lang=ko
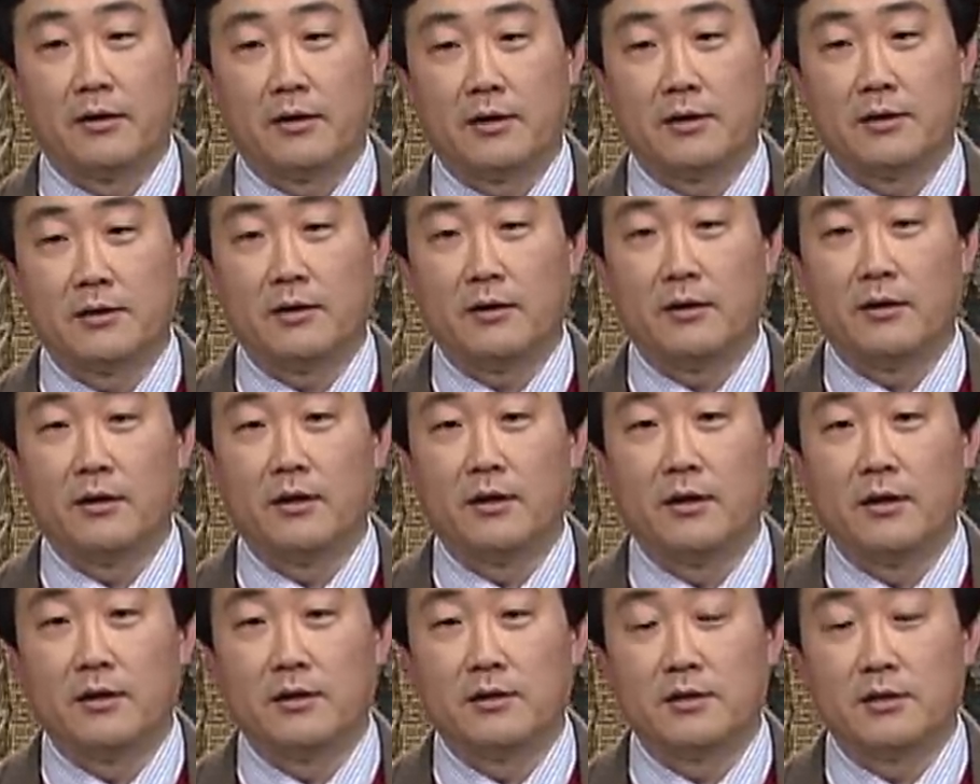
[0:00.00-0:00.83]
그래서
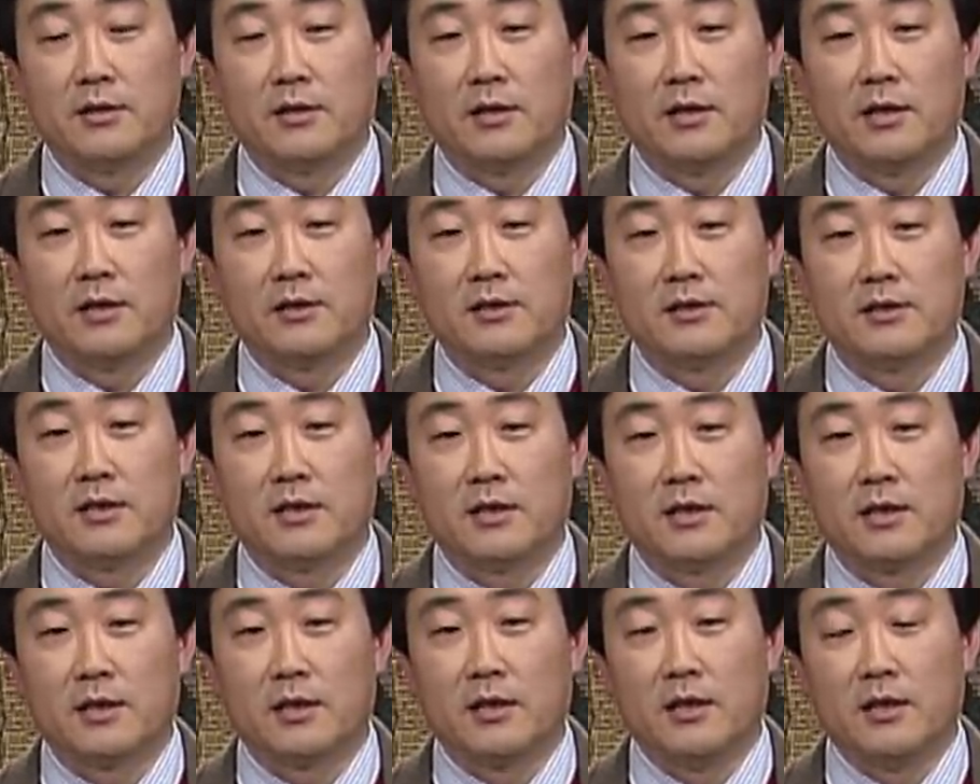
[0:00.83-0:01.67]
제가
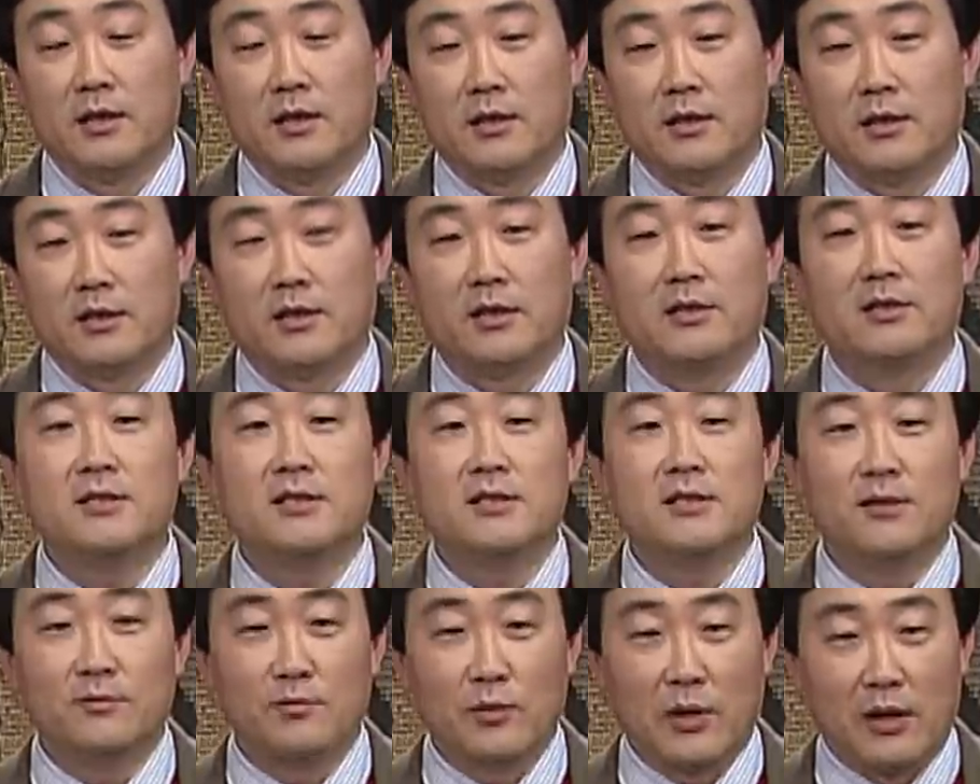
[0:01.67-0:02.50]
이제 큰
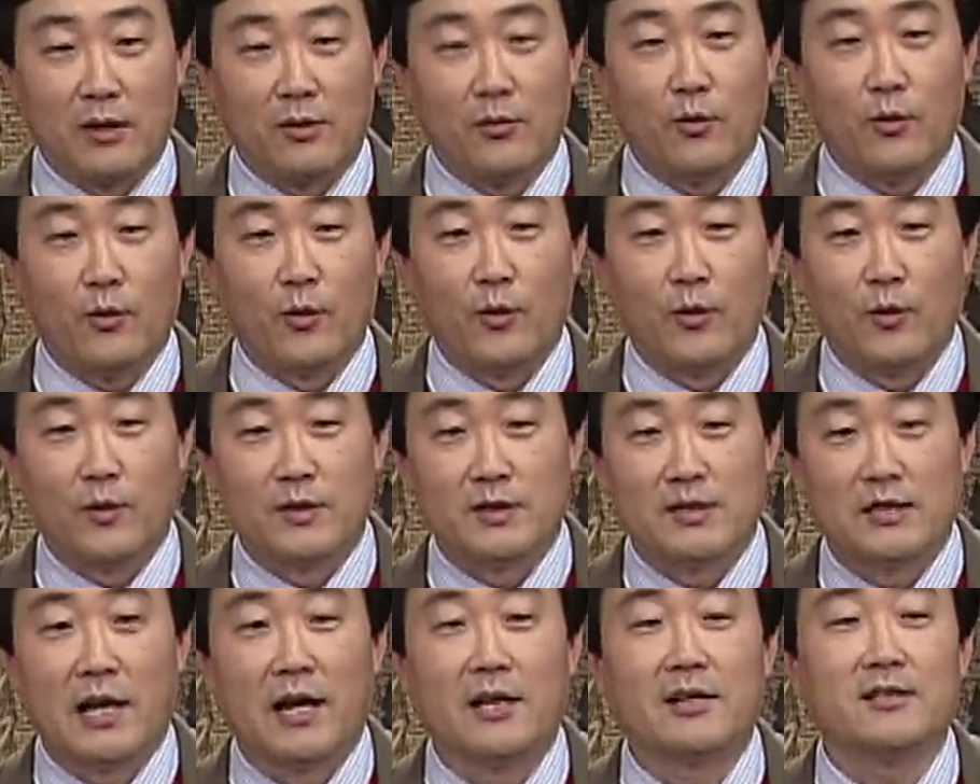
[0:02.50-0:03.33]
신 말고
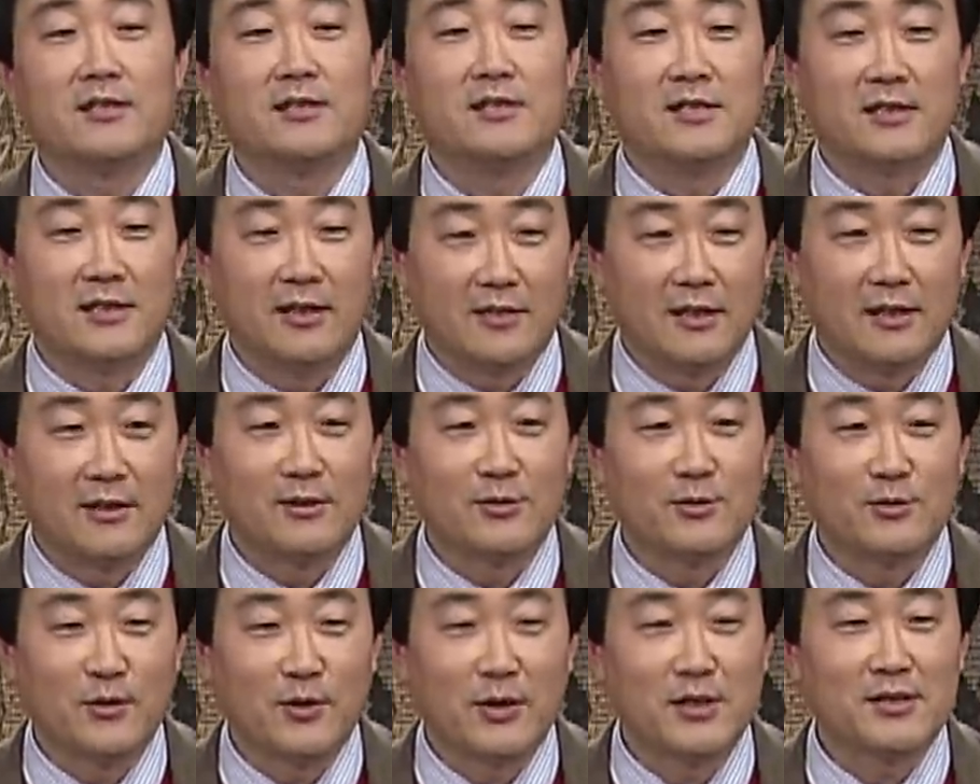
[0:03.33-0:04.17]
작은 신
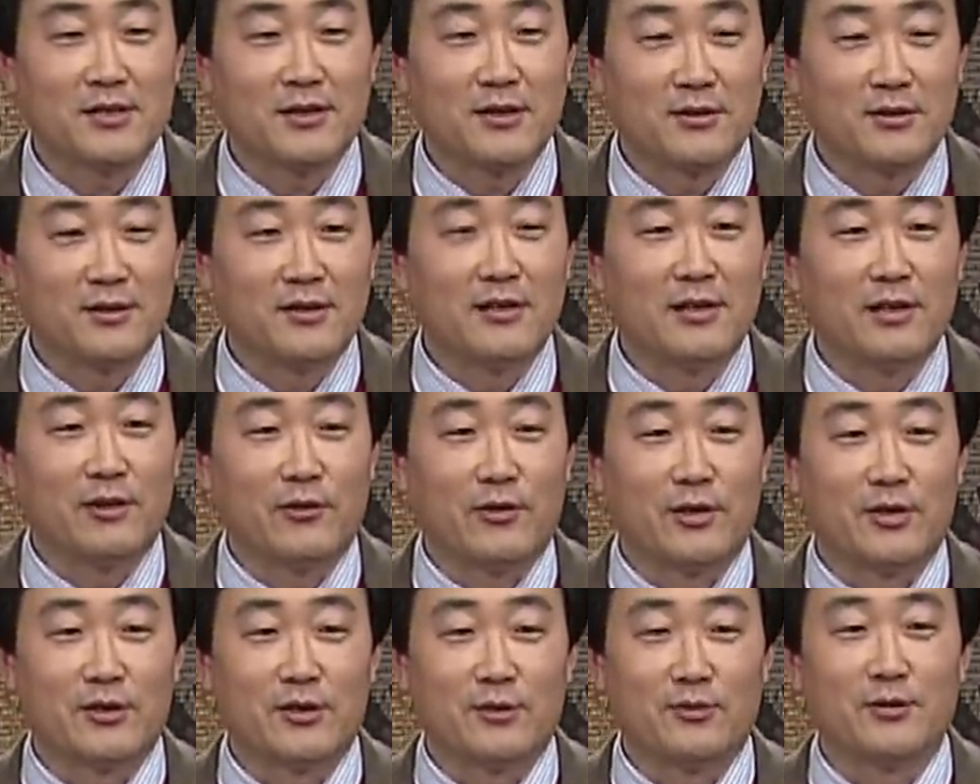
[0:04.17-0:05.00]
하나를 소개시켜 드리려고
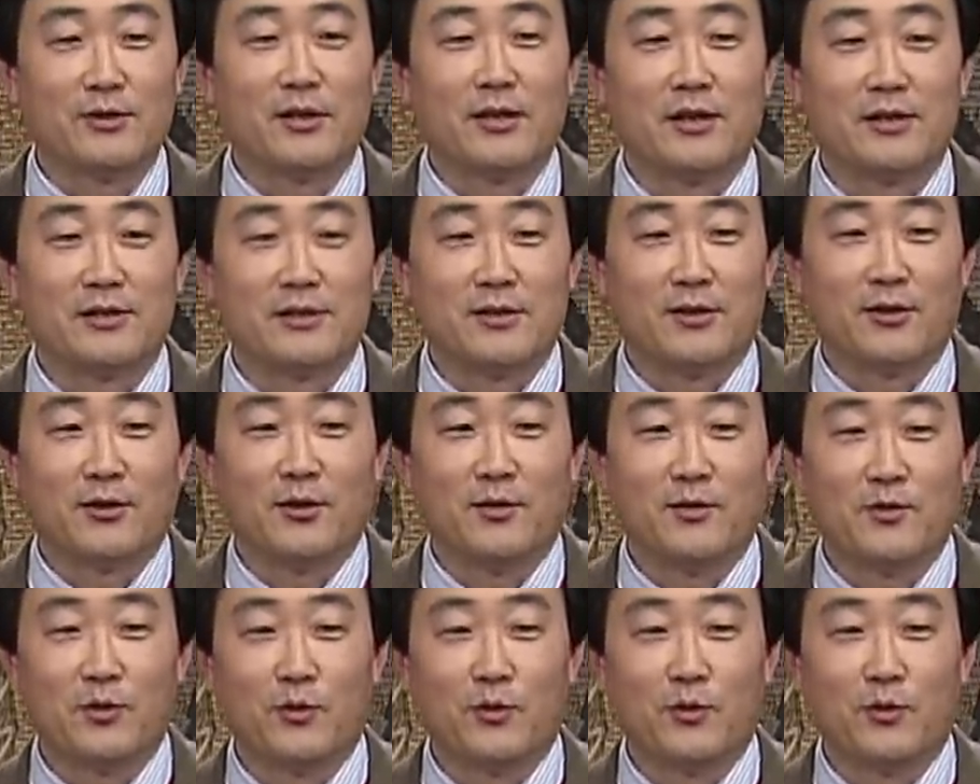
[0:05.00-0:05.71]
그래요. 저번 때처럼.